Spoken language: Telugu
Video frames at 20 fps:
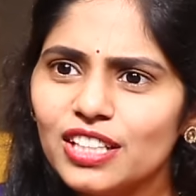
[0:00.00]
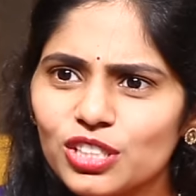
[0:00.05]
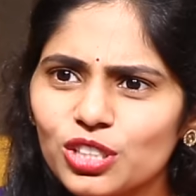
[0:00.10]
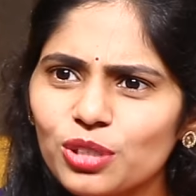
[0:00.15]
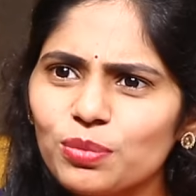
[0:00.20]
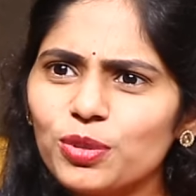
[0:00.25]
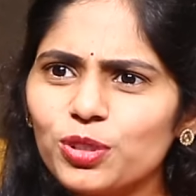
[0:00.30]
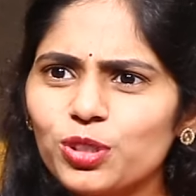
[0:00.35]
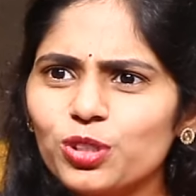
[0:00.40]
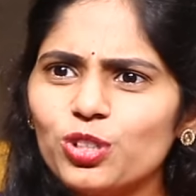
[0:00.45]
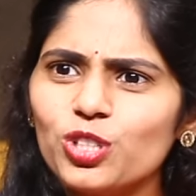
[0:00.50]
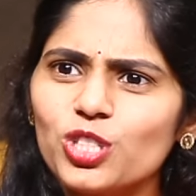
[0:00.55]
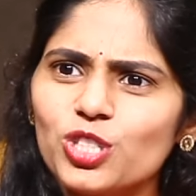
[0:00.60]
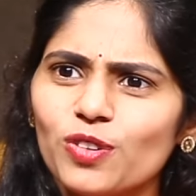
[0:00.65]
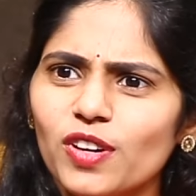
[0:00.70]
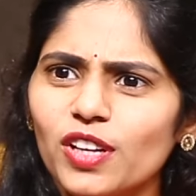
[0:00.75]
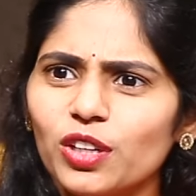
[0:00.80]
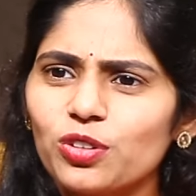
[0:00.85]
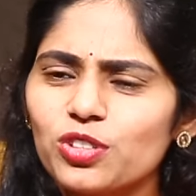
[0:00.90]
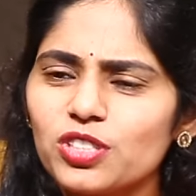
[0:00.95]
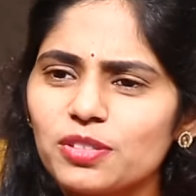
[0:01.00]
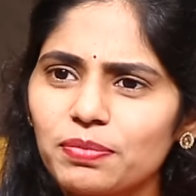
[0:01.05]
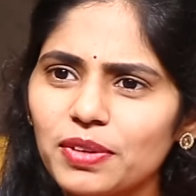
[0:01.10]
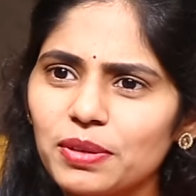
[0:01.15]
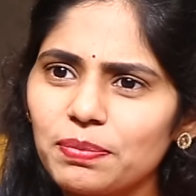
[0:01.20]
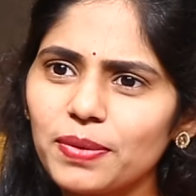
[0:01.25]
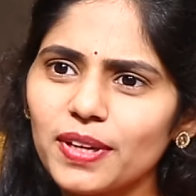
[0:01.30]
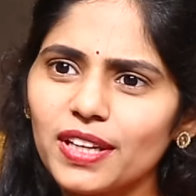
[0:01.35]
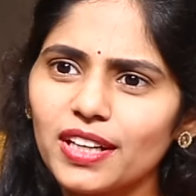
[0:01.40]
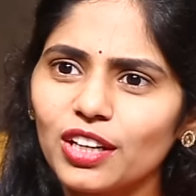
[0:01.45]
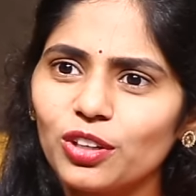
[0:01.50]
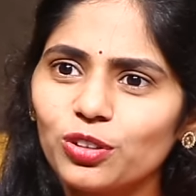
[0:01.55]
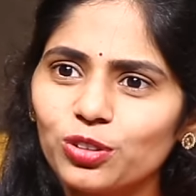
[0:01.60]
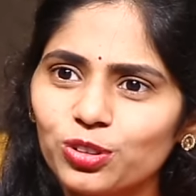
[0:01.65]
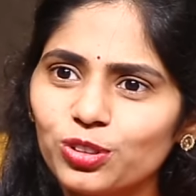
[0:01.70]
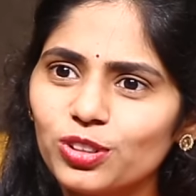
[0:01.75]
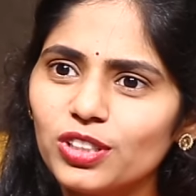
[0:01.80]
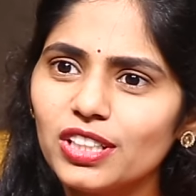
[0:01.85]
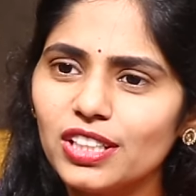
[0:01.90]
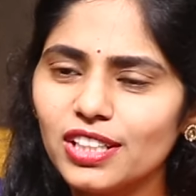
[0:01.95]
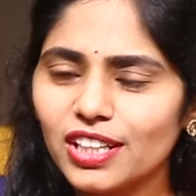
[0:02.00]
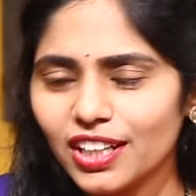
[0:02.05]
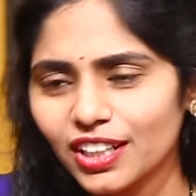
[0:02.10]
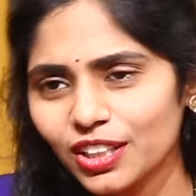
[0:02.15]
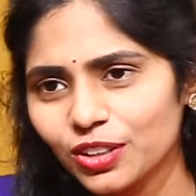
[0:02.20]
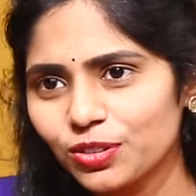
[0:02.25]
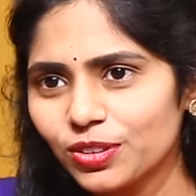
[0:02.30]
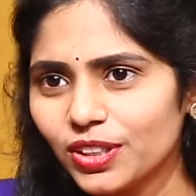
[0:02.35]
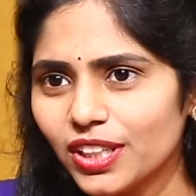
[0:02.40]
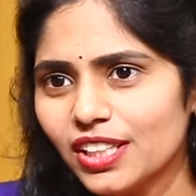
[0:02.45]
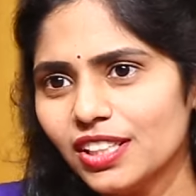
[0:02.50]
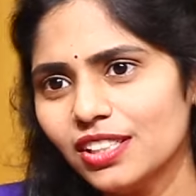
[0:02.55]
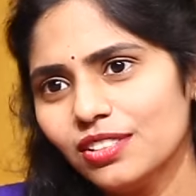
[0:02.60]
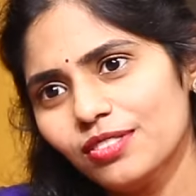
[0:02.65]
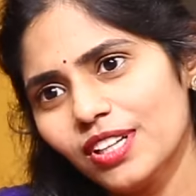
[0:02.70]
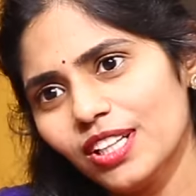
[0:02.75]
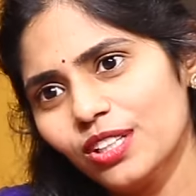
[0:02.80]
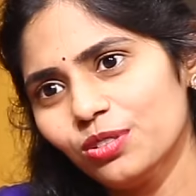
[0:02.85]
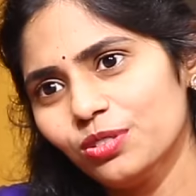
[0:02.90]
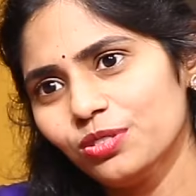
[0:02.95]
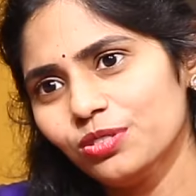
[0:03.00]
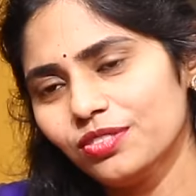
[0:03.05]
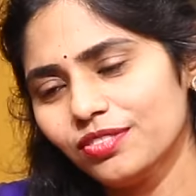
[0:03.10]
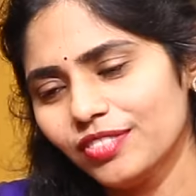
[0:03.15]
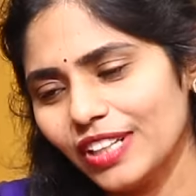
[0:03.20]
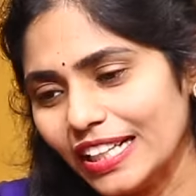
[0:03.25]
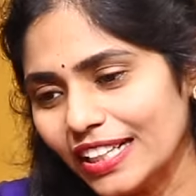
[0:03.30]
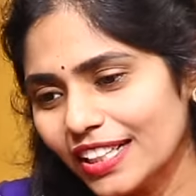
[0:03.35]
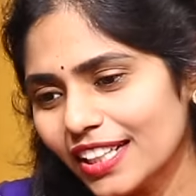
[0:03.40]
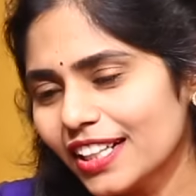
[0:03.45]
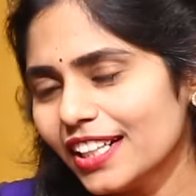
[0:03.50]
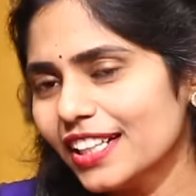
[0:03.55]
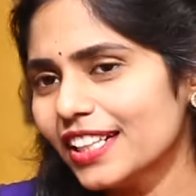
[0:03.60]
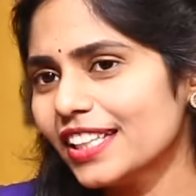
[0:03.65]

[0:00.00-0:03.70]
సో ముందు నుంచి వాళ్ళు కొంచెం ప్రిపేర్ అవుతున్నా కూడా వాళ్ళు వెంటనే